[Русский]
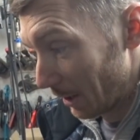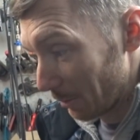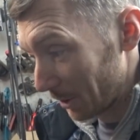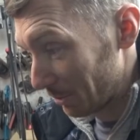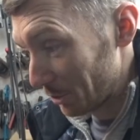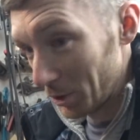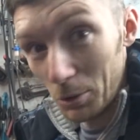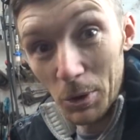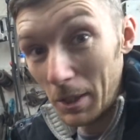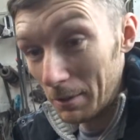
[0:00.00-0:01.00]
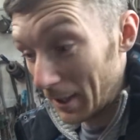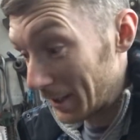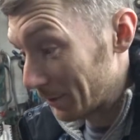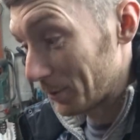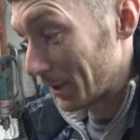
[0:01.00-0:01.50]
потому что других
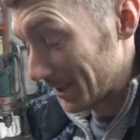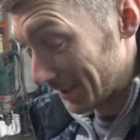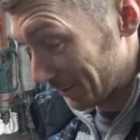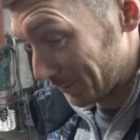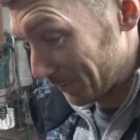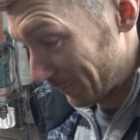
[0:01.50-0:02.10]
вариантов у нас нету.